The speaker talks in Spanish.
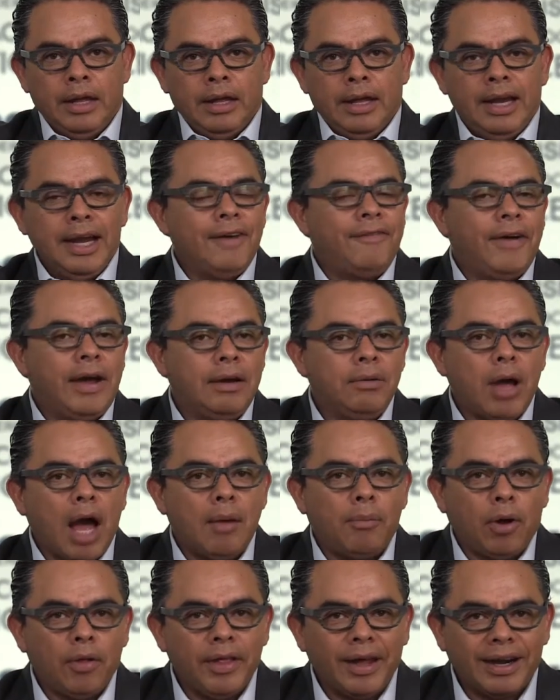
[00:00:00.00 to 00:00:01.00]
El afán
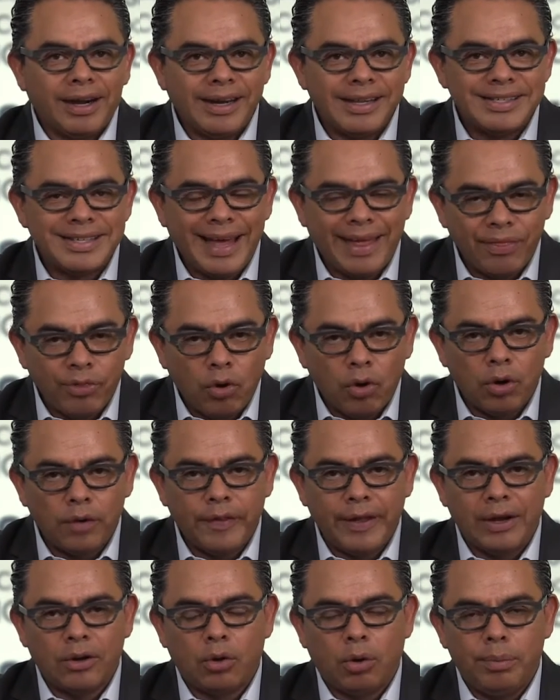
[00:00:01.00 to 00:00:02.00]
modernizador
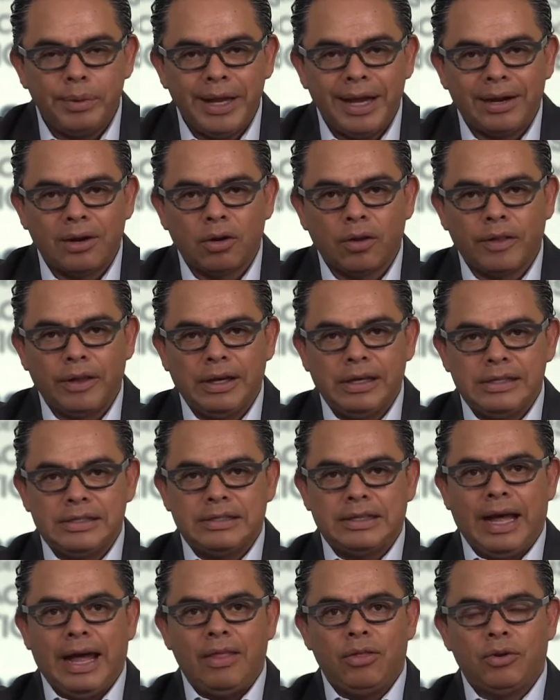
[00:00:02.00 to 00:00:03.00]
del gobierno del
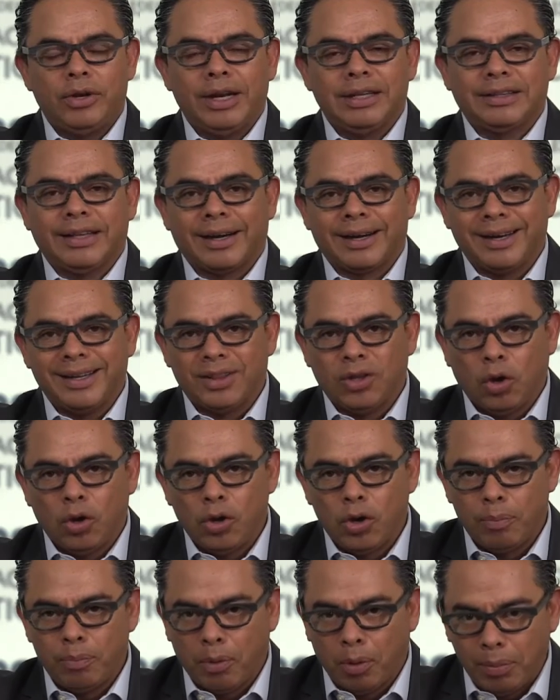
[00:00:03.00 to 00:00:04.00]
Estado en el
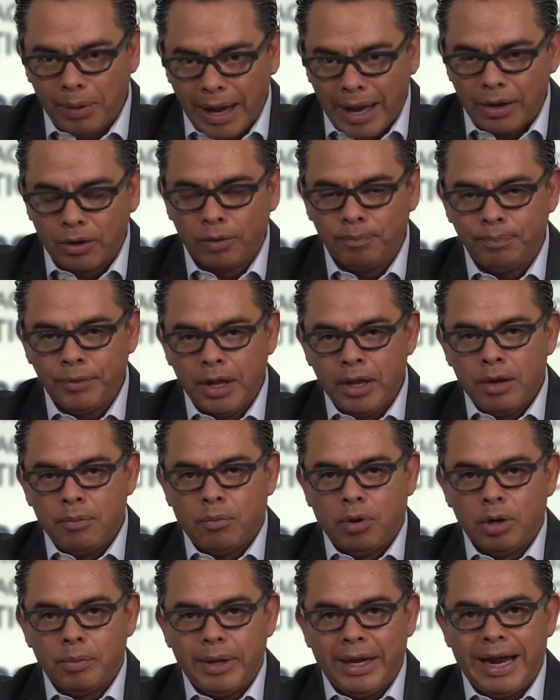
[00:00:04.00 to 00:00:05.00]
territorio poblano
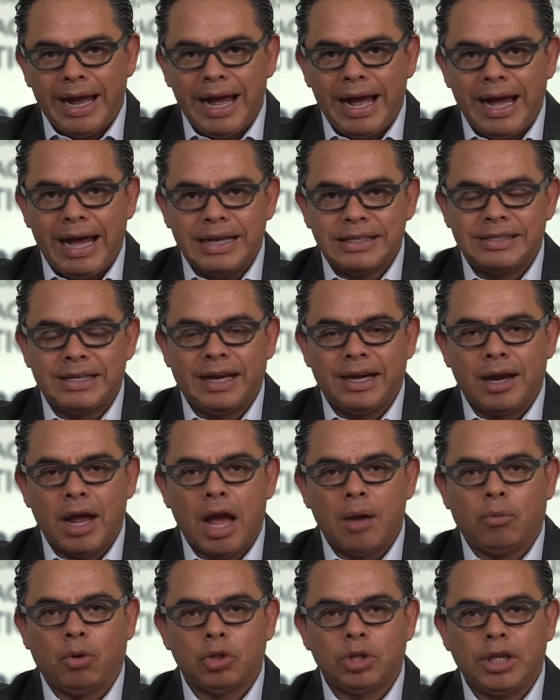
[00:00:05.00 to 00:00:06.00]
volverá a ser
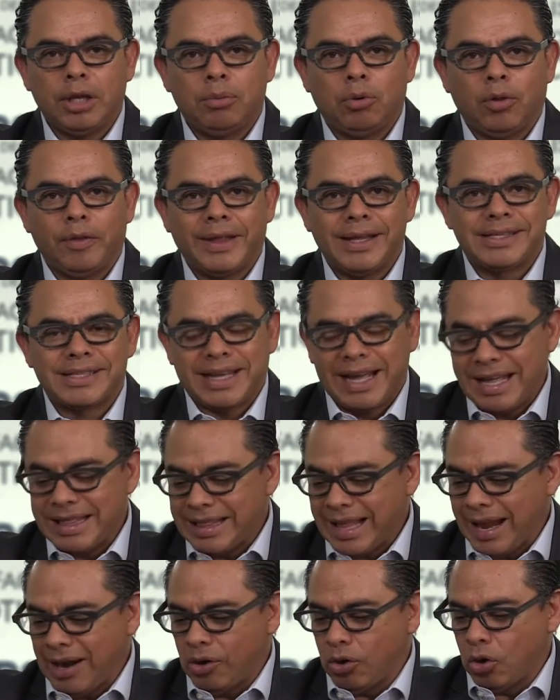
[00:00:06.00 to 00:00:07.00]
motivo de
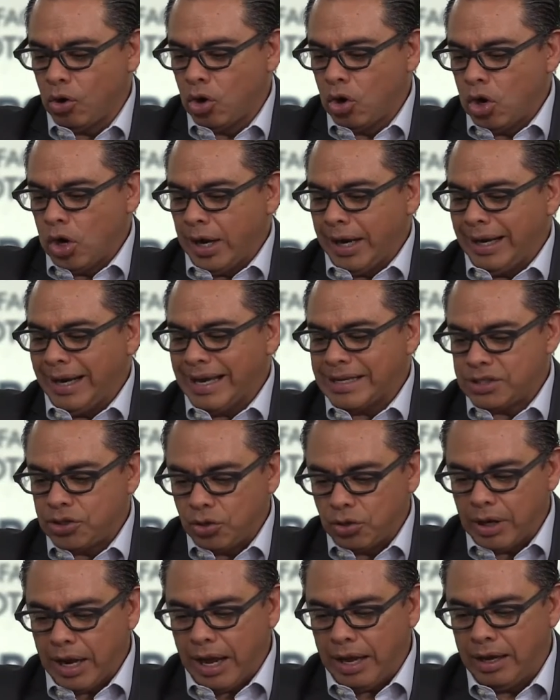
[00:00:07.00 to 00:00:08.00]
escándalo
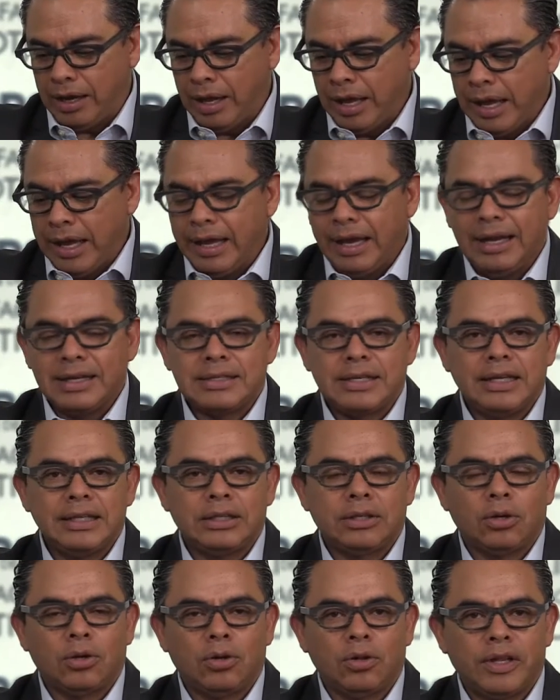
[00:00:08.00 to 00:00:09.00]
nacional. El
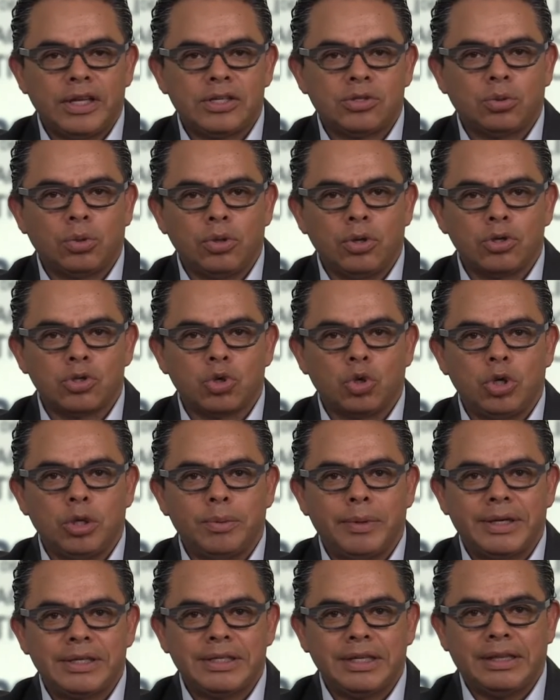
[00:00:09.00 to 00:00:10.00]
Centro de Estudios
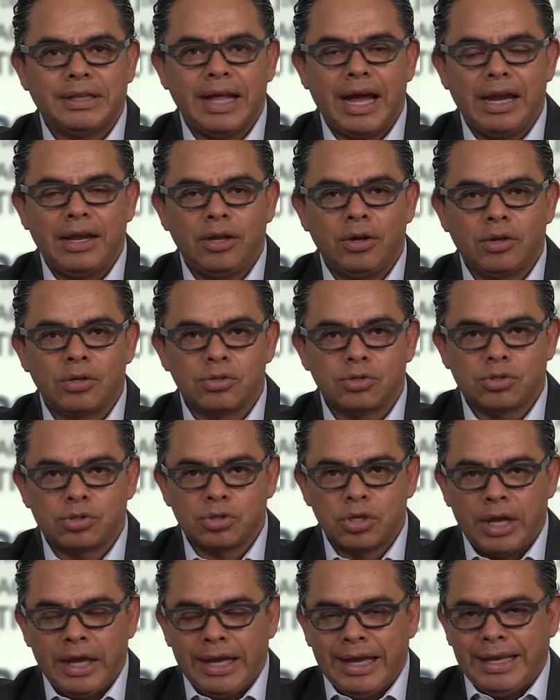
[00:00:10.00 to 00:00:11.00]

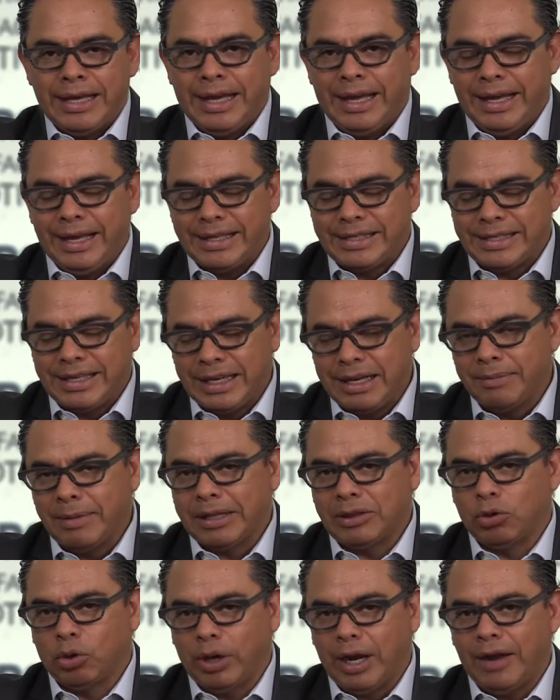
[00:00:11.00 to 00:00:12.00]
Universitarios eh,
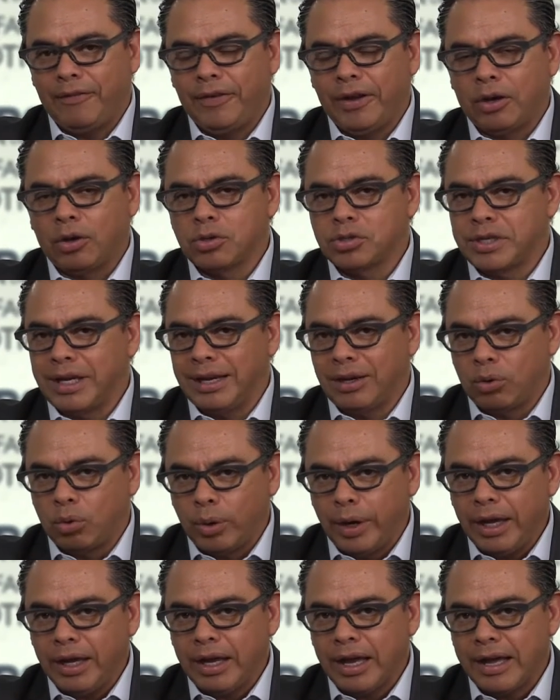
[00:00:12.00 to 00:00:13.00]
cinematográficos, el
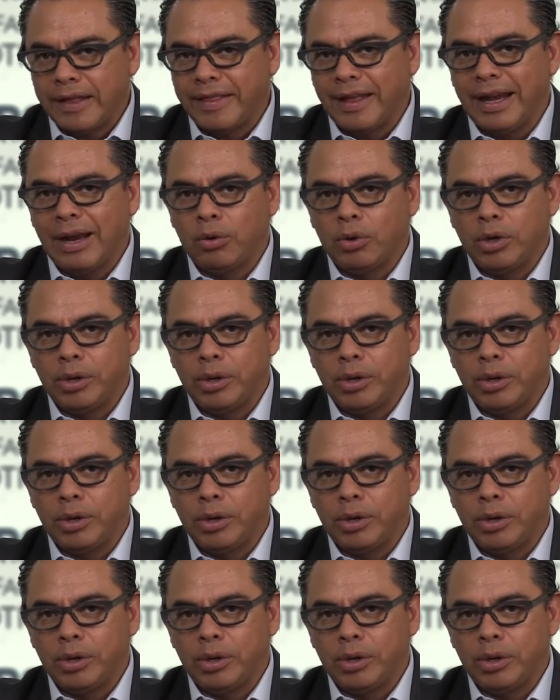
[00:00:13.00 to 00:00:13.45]
CUEC, de la